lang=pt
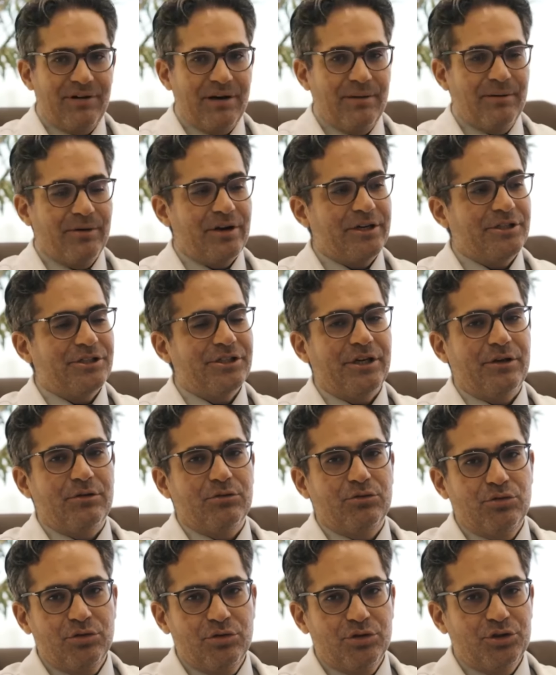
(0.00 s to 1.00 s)
Fala meu
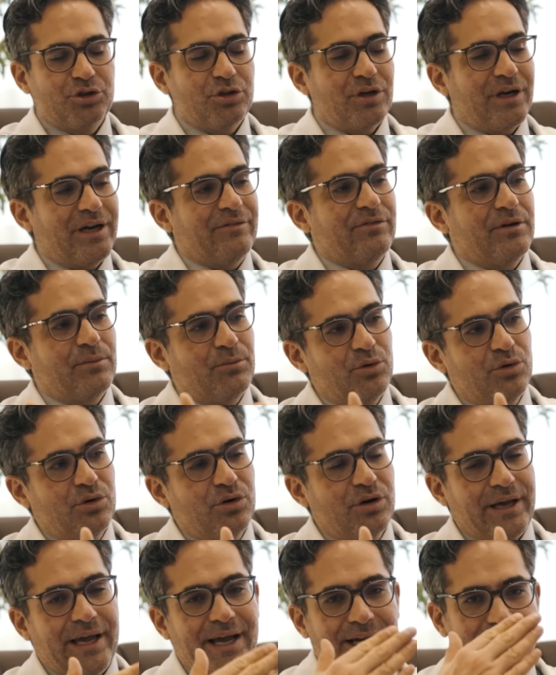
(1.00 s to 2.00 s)
queridinho, tudo jóia?
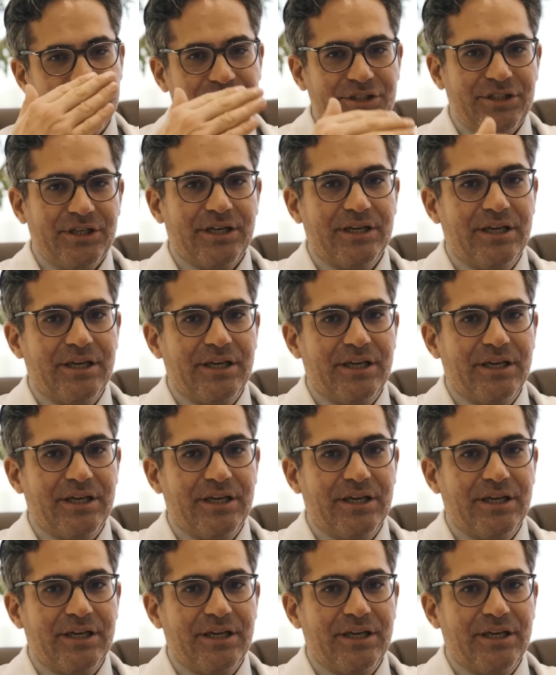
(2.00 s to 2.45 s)
Vamos reagir